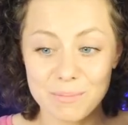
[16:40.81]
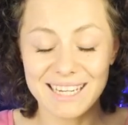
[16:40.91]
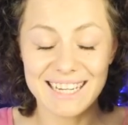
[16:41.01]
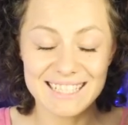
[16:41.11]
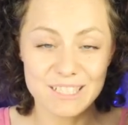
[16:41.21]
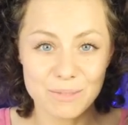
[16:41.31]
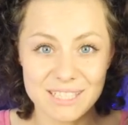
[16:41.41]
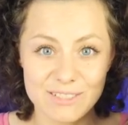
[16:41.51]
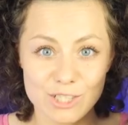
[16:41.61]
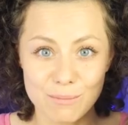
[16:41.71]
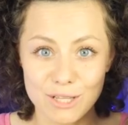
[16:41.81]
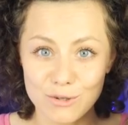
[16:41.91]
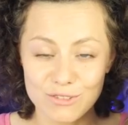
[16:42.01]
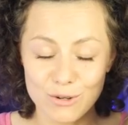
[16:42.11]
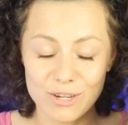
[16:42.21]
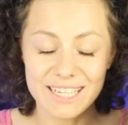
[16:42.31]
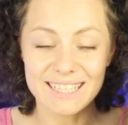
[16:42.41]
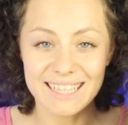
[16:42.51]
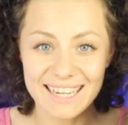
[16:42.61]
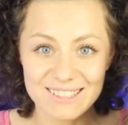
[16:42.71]
Переходите по ссылочкам на новые ролики
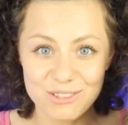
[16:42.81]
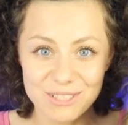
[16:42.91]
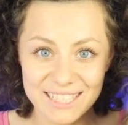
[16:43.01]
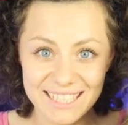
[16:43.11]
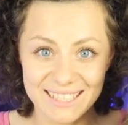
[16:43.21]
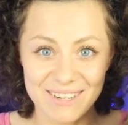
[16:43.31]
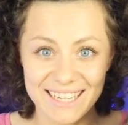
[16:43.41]
на других